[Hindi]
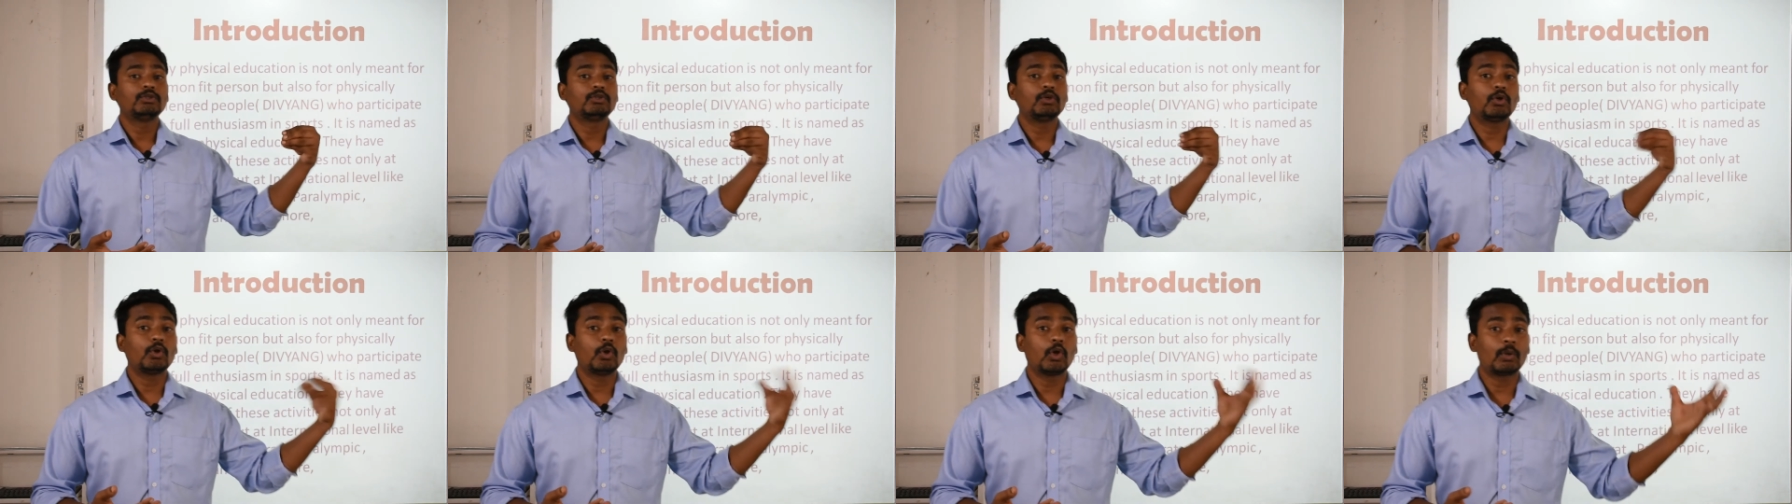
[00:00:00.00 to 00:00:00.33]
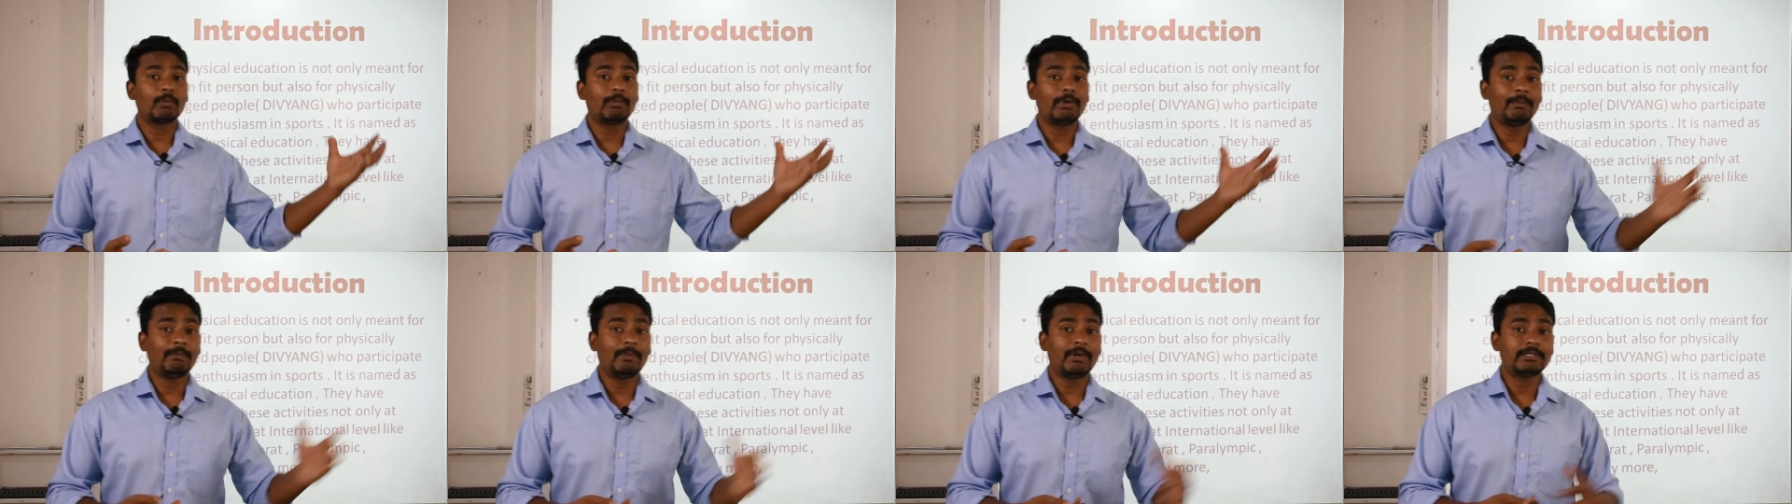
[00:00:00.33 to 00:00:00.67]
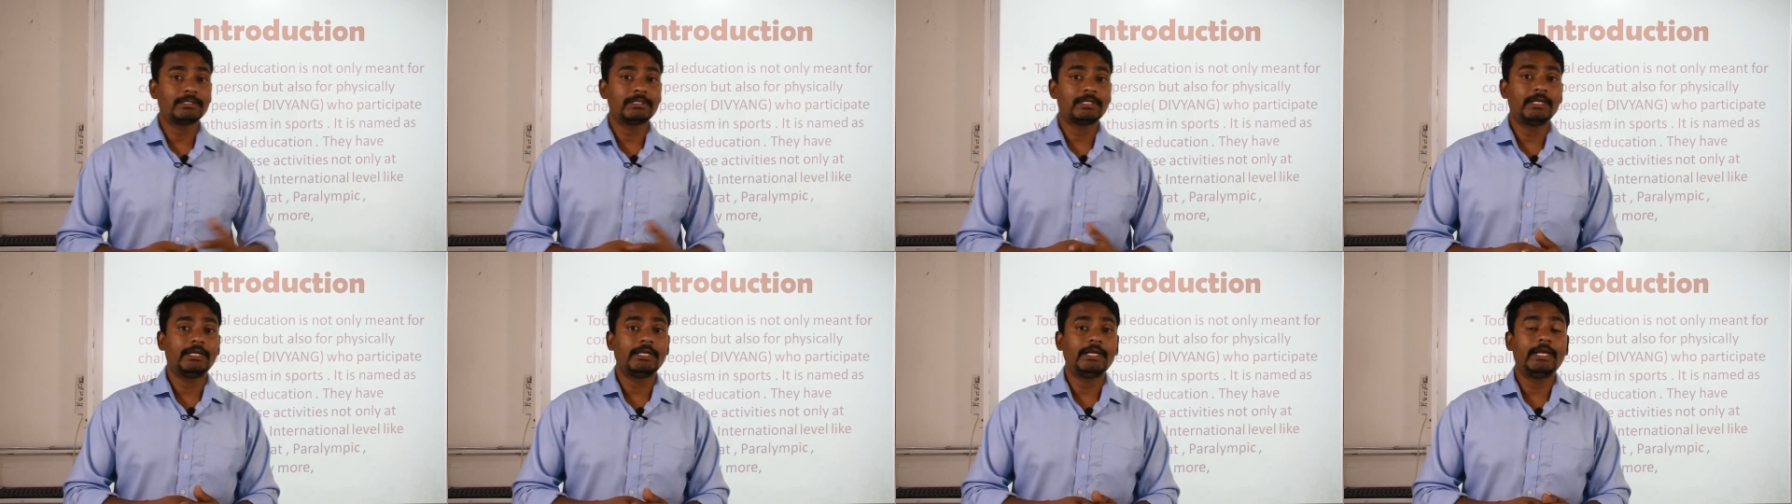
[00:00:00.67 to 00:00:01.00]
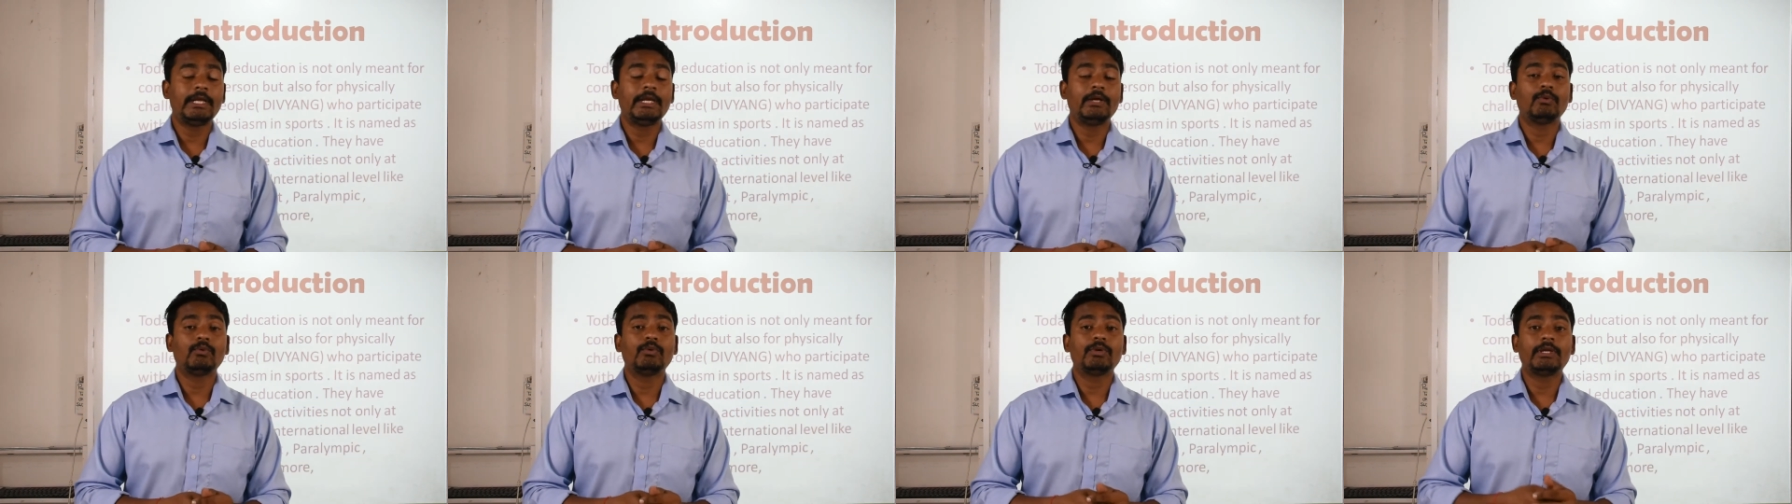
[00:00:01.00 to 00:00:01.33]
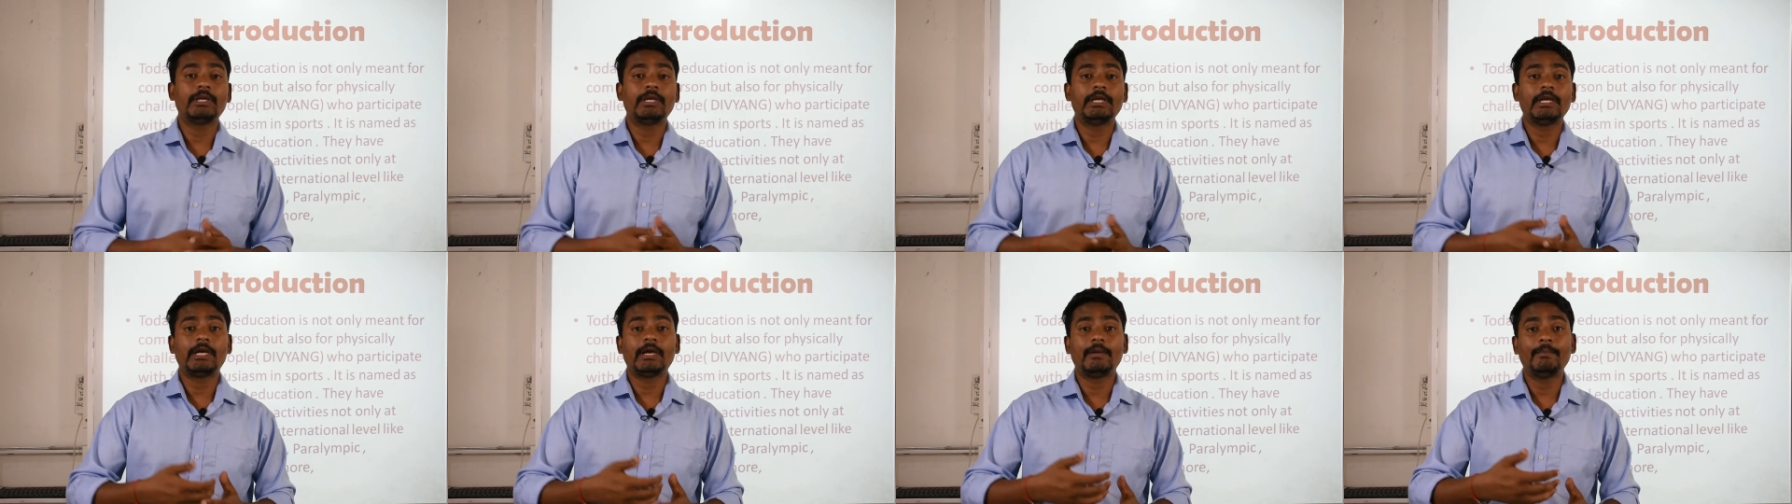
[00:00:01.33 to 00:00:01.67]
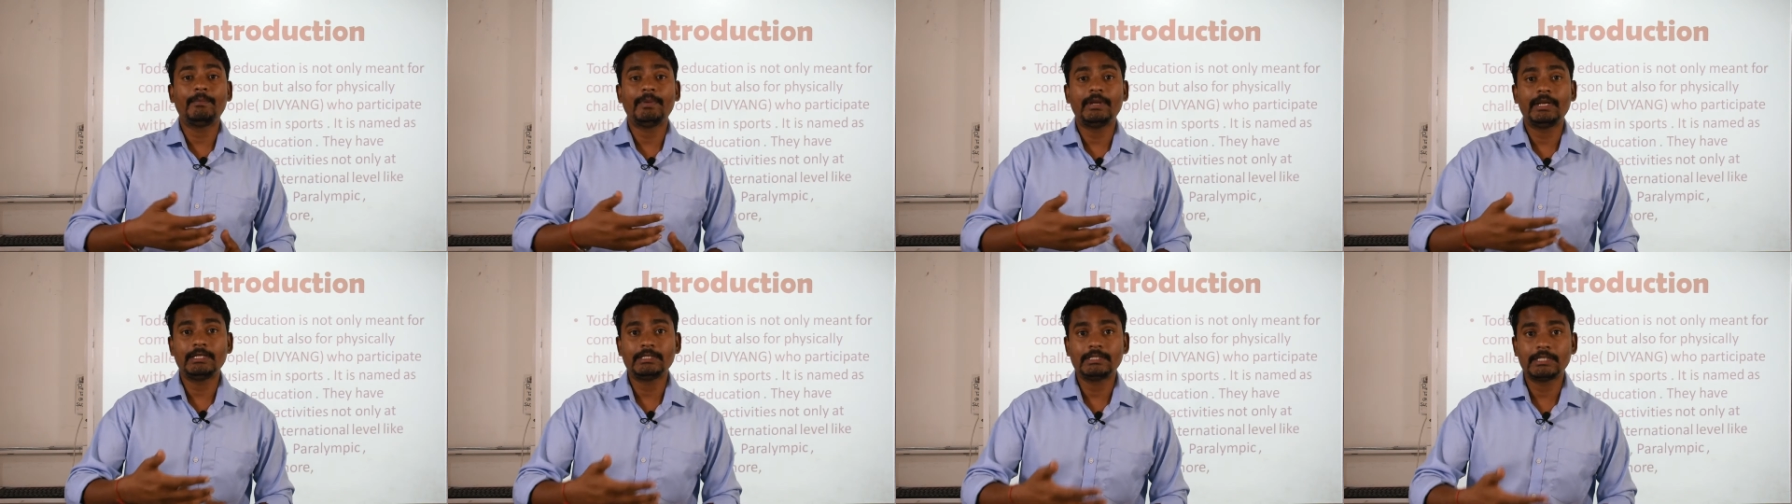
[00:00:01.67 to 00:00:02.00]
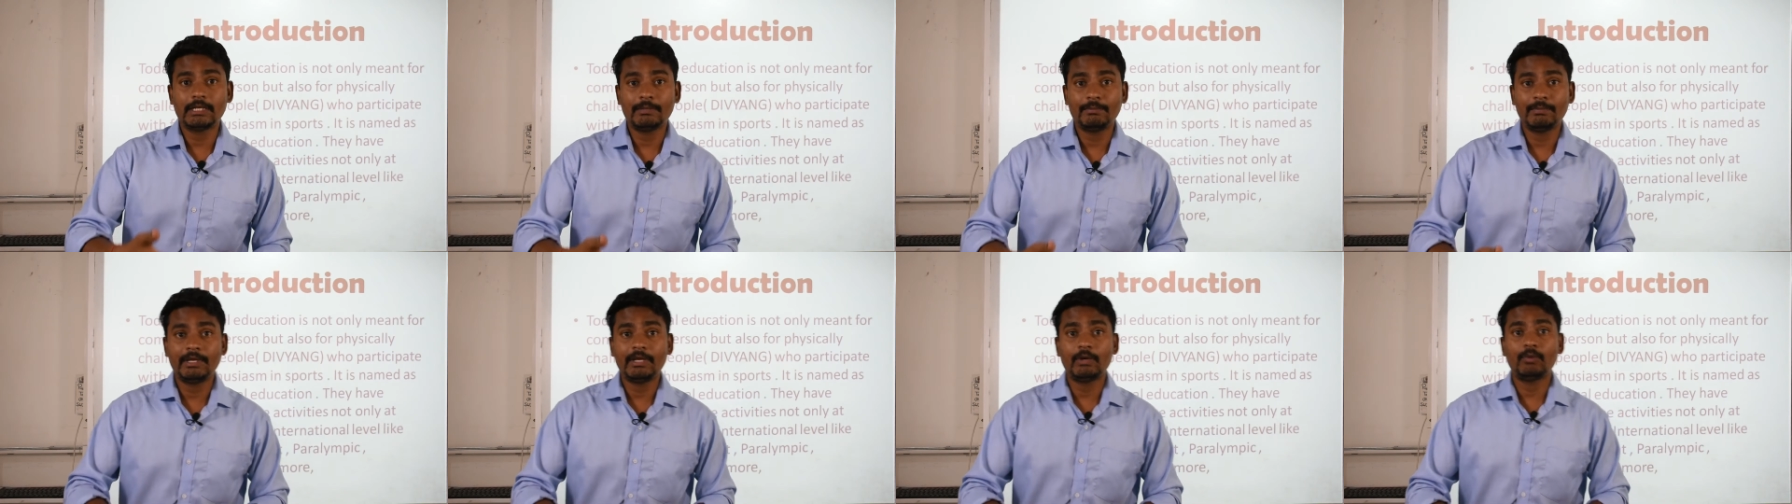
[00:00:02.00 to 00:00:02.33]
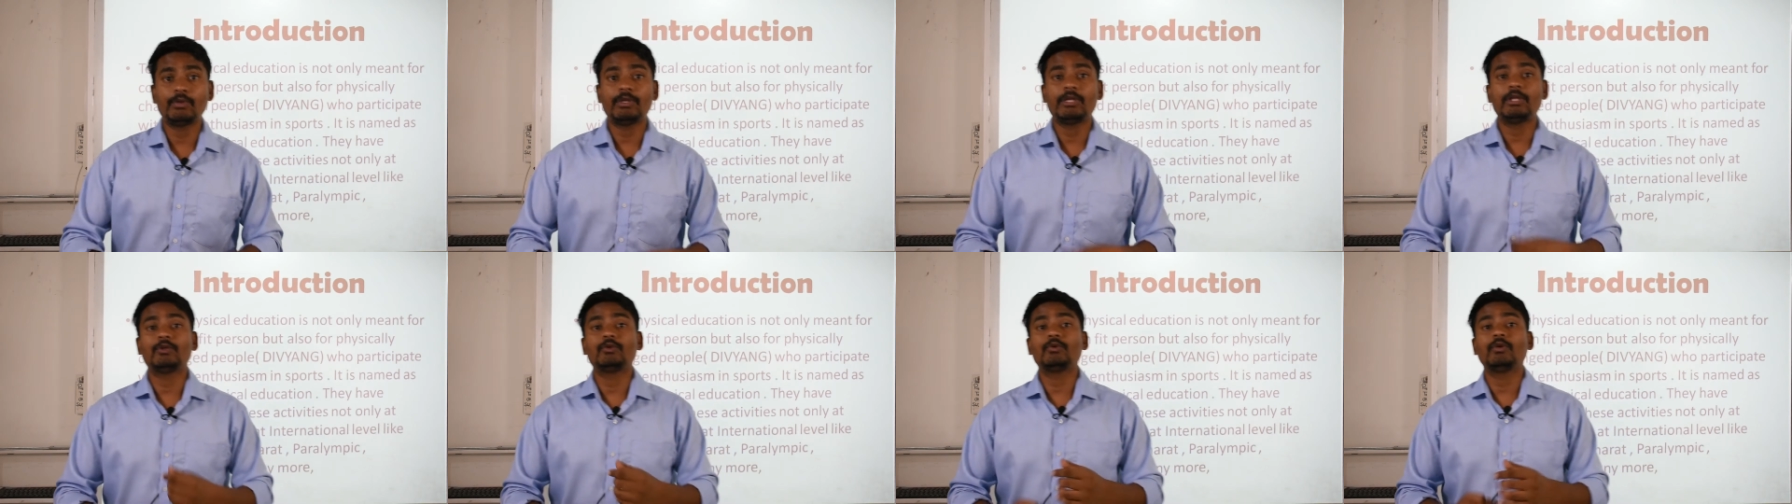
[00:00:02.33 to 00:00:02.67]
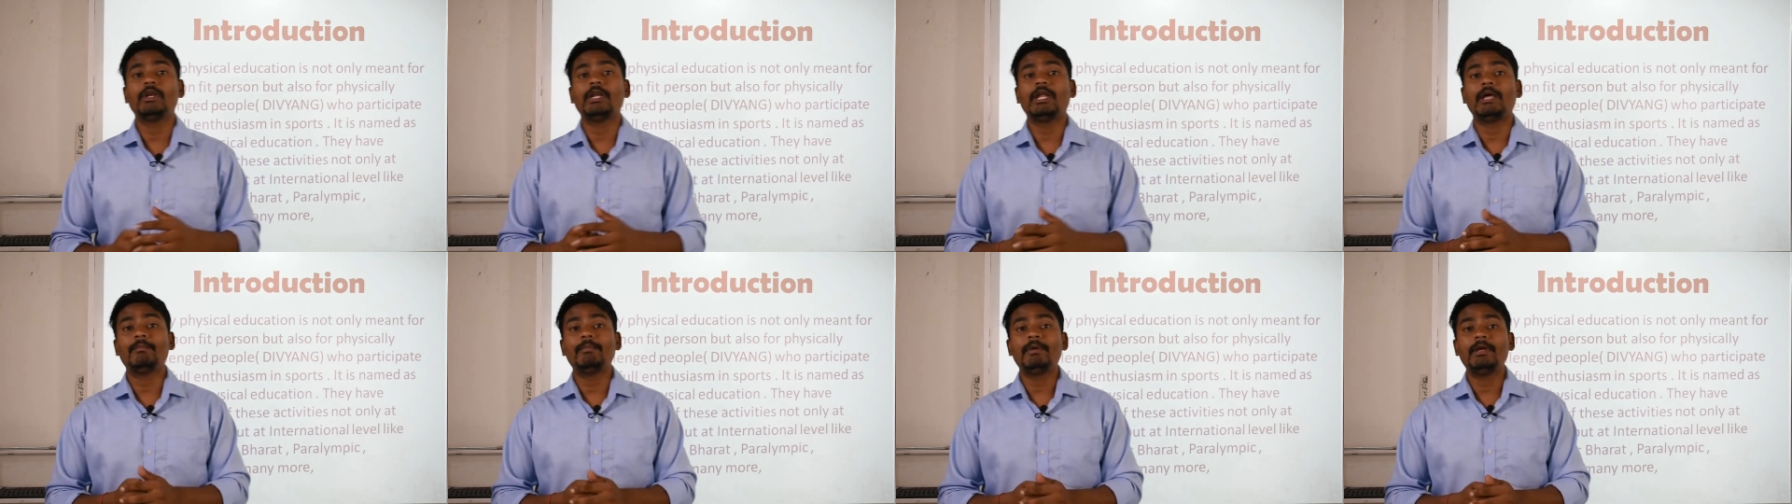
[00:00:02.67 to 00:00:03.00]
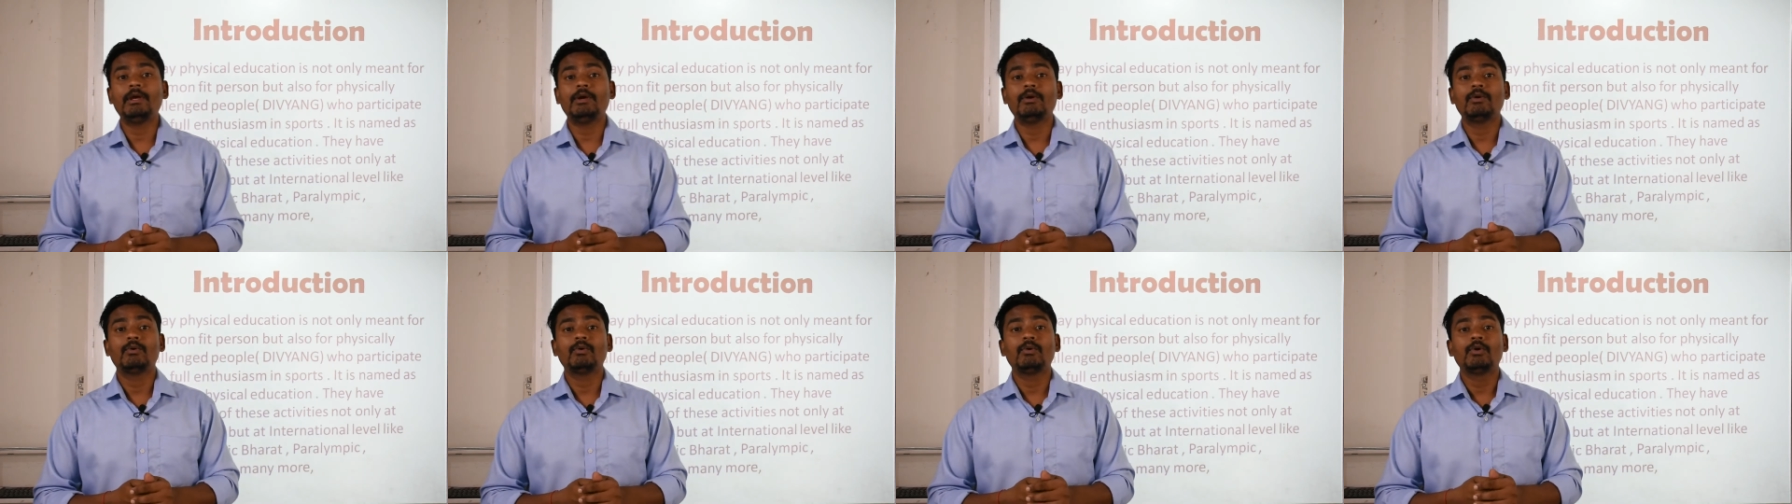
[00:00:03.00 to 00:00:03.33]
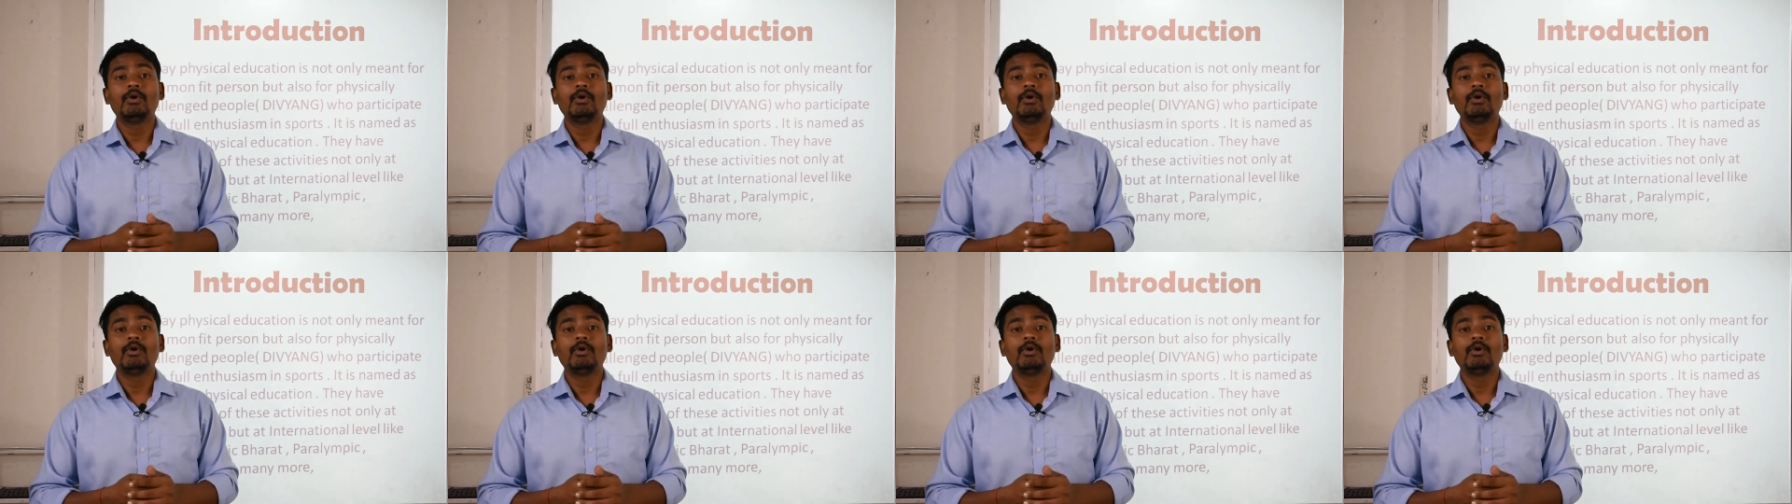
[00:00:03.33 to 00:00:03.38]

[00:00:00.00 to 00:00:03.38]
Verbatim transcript: जो नॉर्मल पर्सन है उनकी कंपेरिजन में या उनकी तुलना में